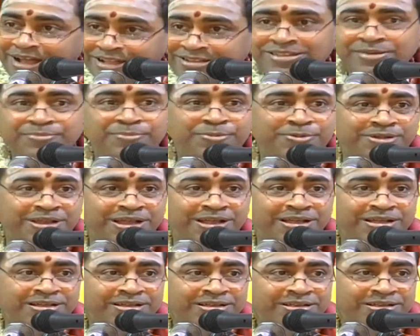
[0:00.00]
రాత్రిపూట
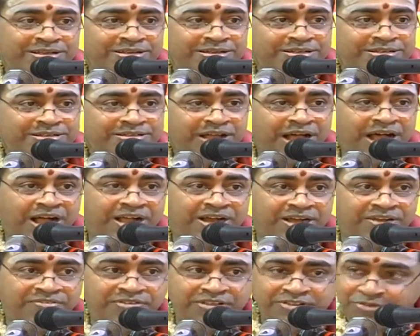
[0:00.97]

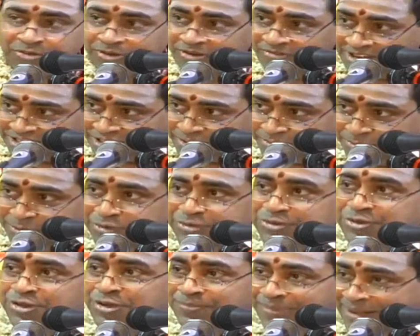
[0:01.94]
అక్కడ వేసుకున్న
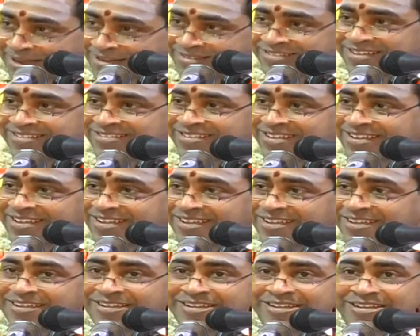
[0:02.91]
దుస్తులు మార్చేసి
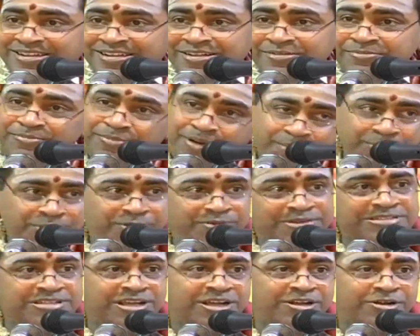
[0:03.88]
మామూలు
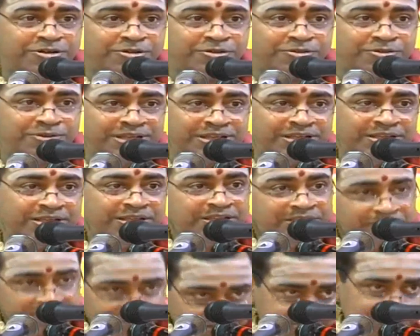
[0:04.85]
వస్త్రాలు కట్టుకుని
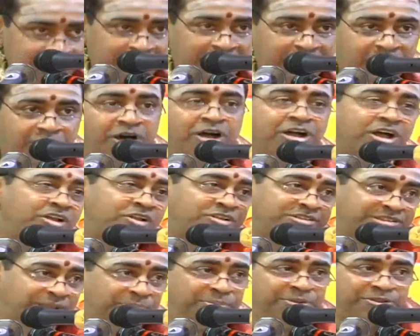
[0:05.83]
ఎలాగాలో
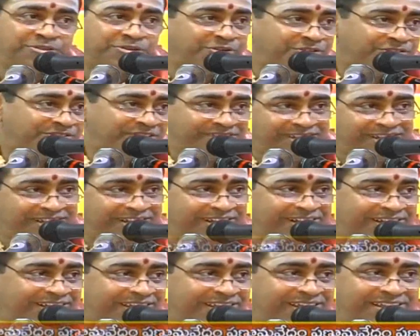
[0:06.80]
తప్పించుకుని వచ్చేటండి
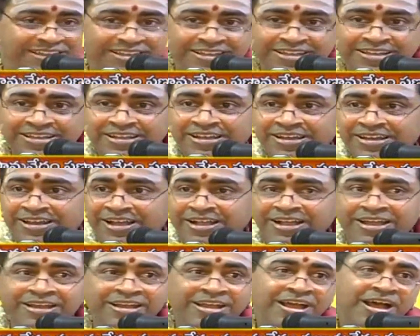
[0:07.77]
ఇక్కడికి
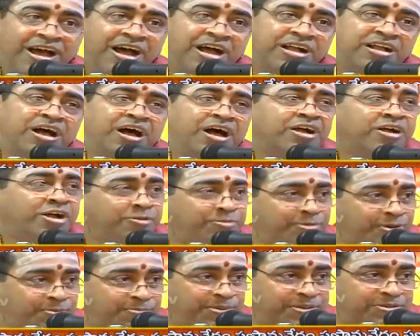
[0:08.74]
రాగానే అక్క
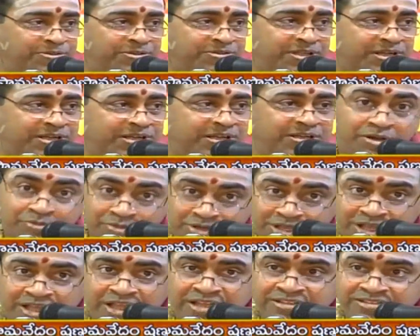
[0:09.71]
కడుపు నొప్పిడుతుంది అక్క
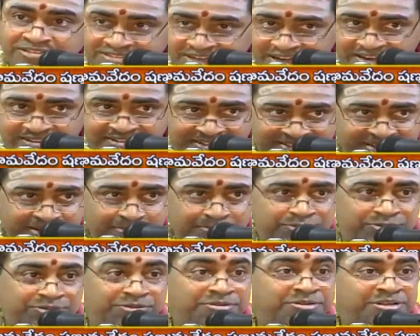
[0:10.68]
అవునా అయితే స్నానం చేసిరా
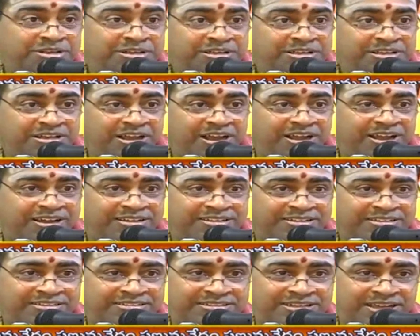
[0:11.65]
ముందు ఇన్నాళ్ళు అక్కడ
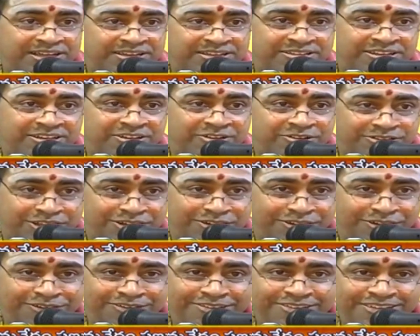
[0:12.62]
చెడ్డ తిరుగులు
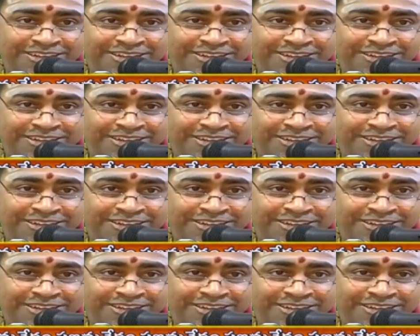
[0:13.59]
తిరిగో